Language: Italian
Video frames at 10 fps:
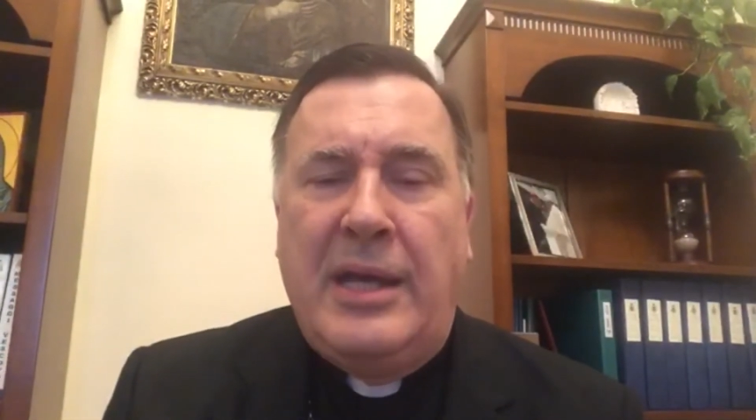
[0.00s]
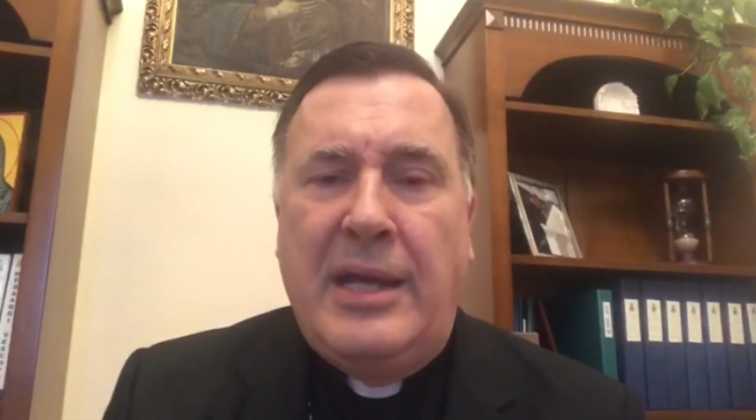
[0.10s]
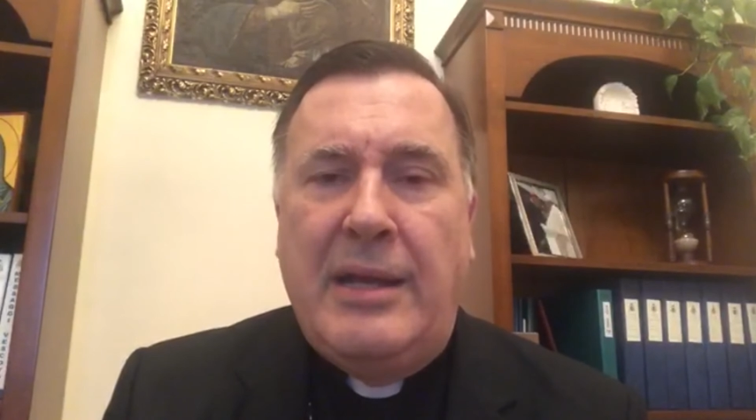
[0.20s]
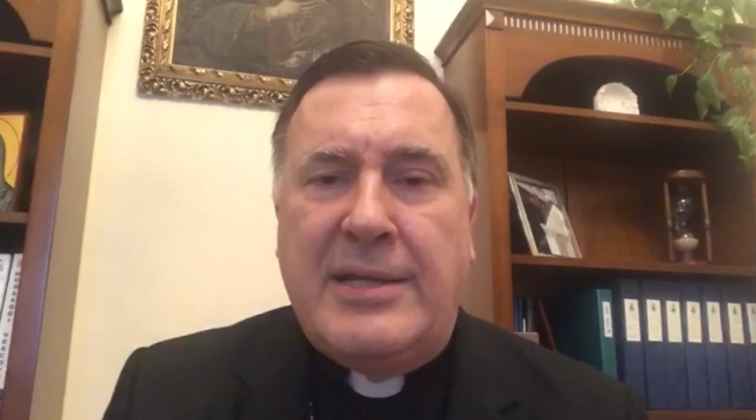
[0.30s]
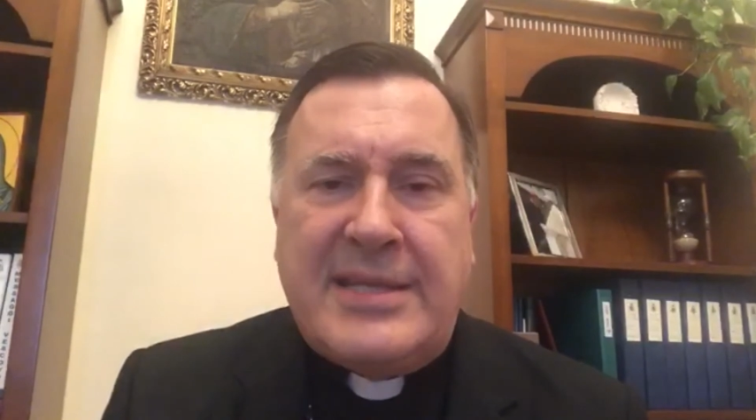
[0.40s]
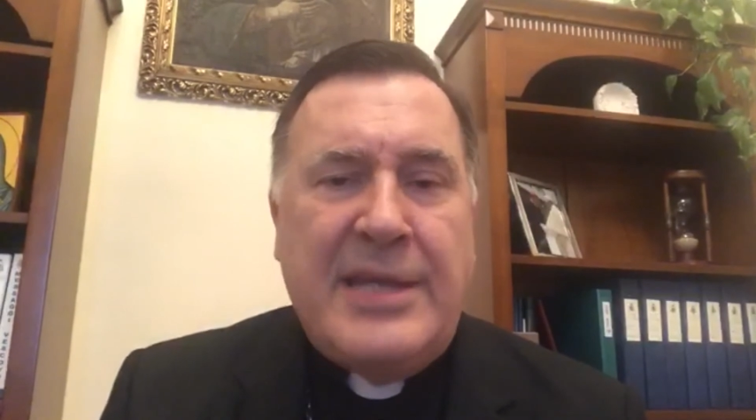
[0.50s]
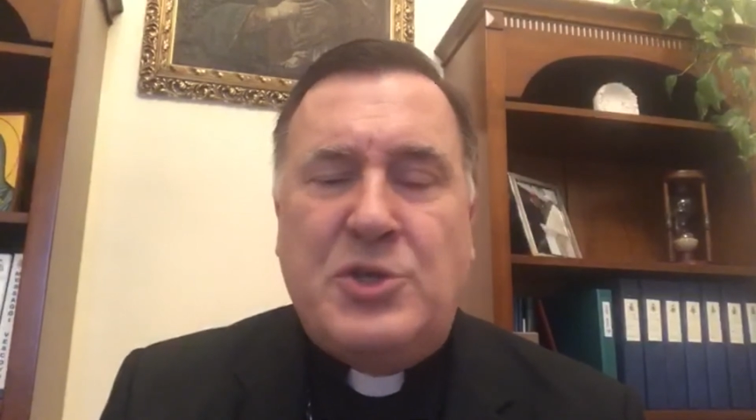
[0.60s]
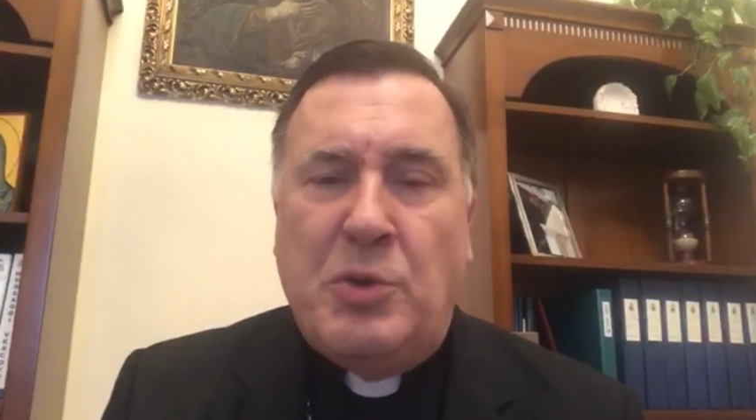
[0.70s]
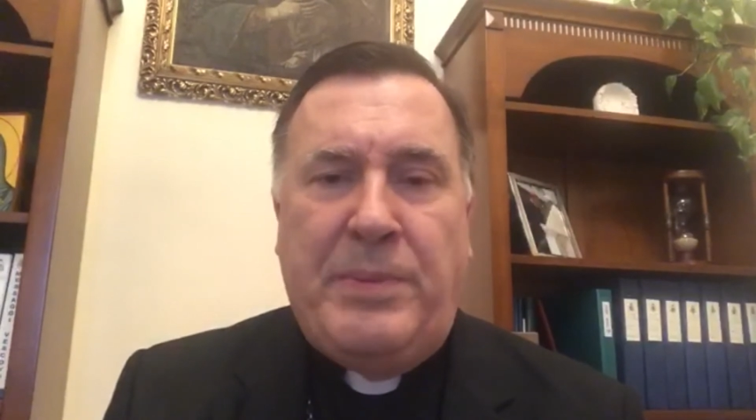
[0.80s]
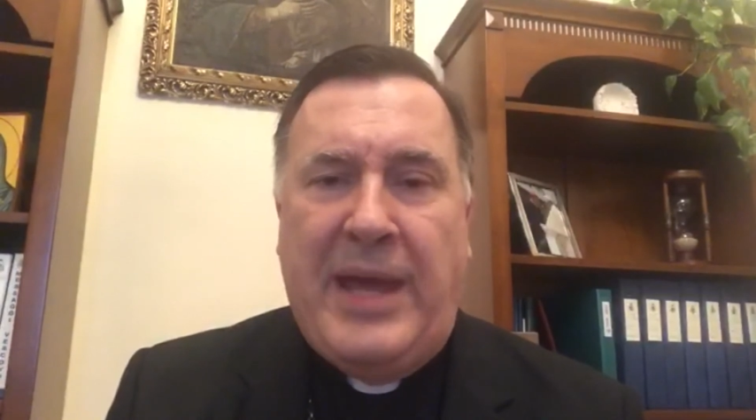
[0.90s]
il
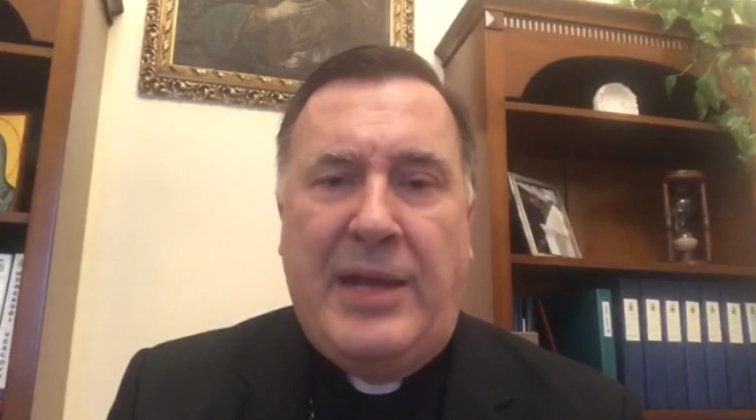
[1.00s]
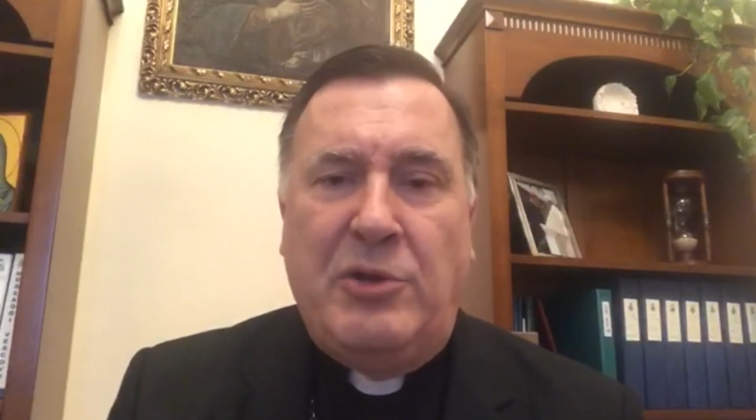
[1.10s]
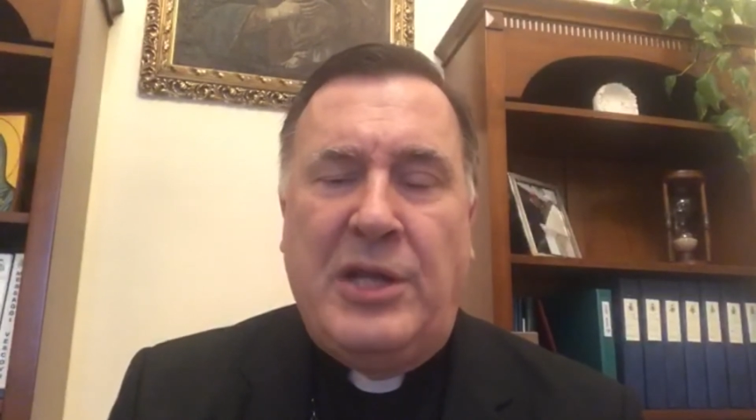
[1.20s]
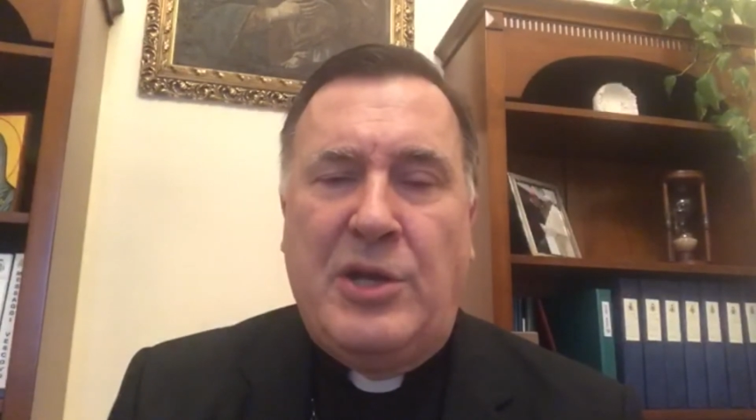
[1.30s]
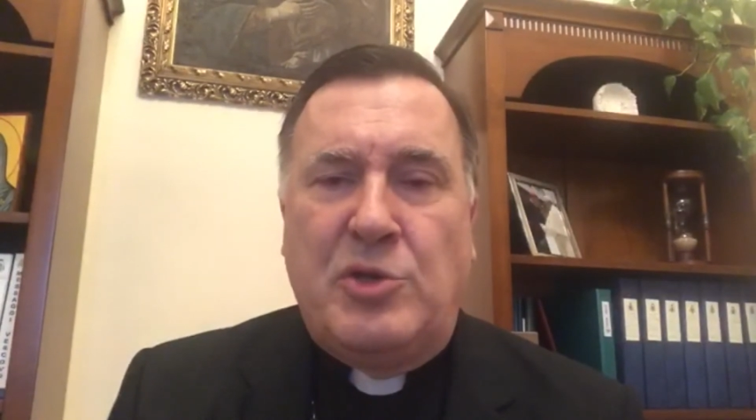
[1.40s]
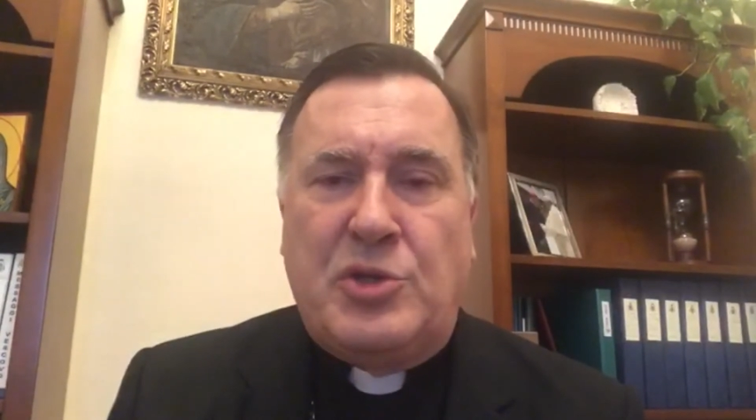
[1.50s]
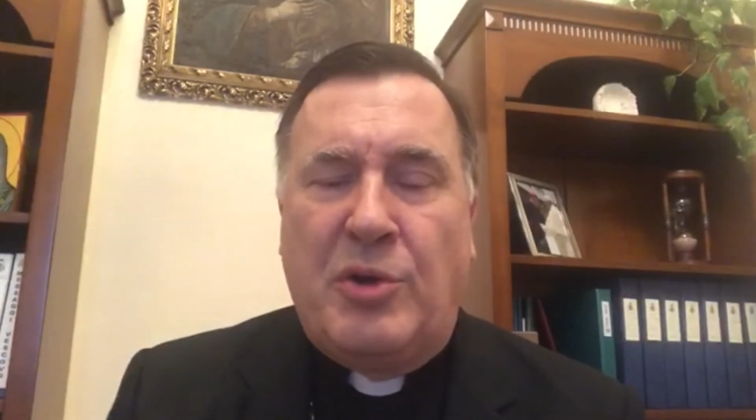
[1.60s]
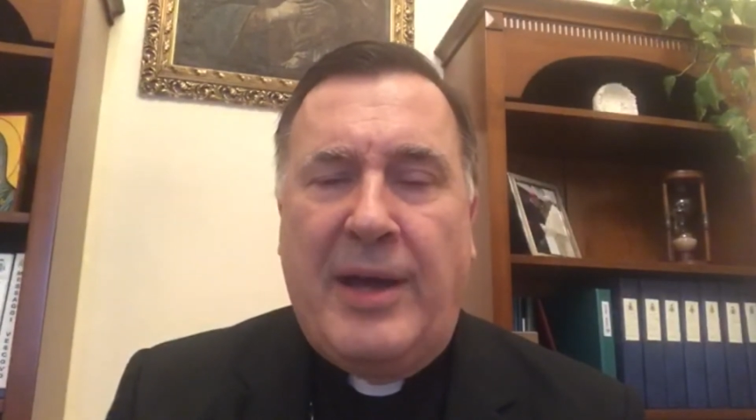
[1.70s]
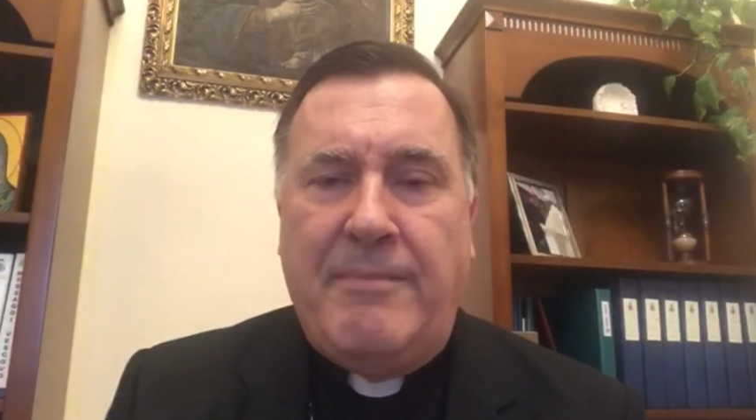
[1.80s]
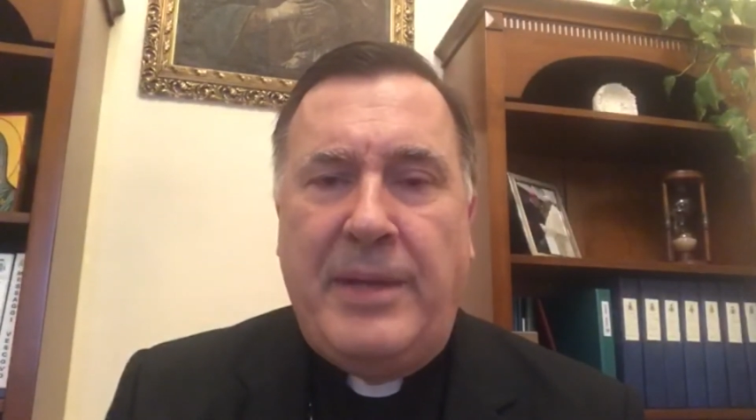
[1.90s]
senso pieno del
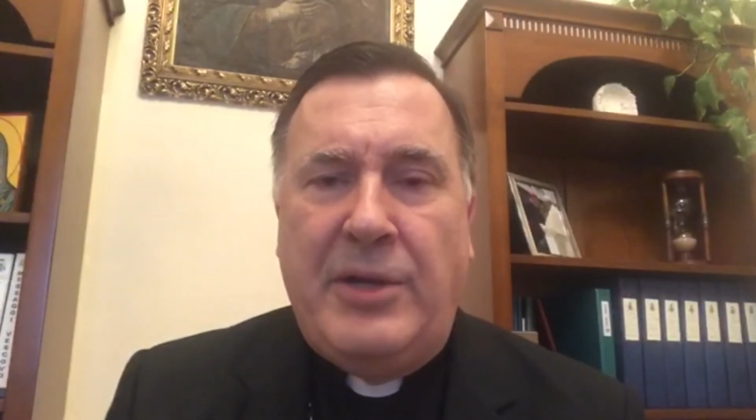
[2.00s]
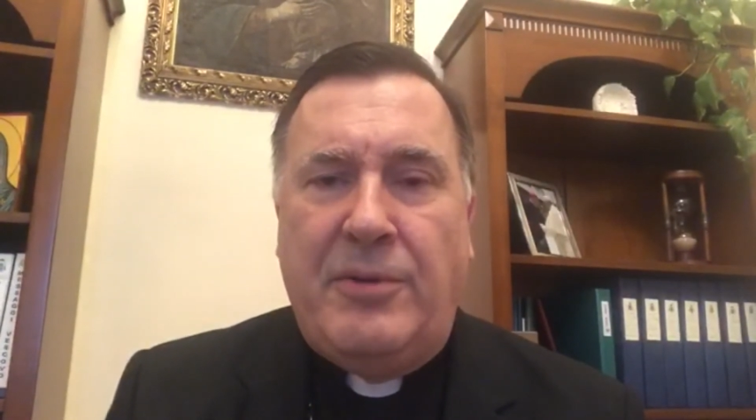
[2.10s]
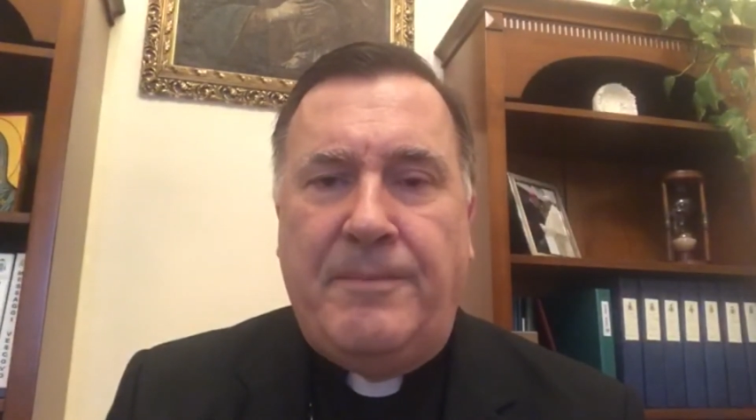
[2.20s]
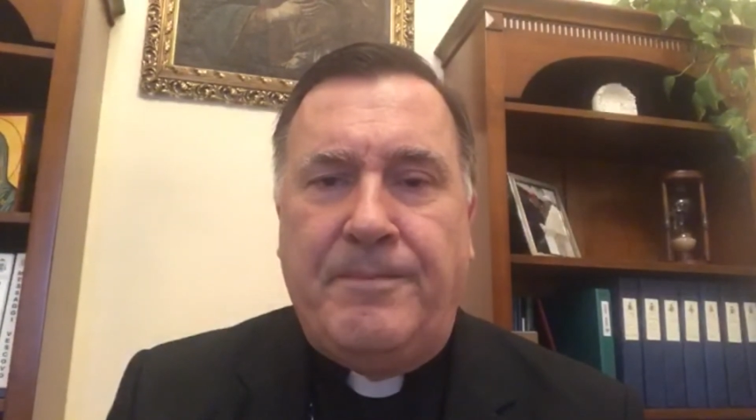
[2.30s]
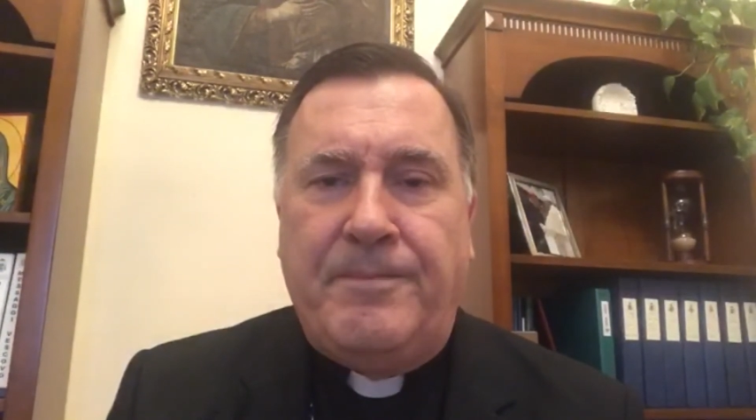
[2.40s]
nostro cammino.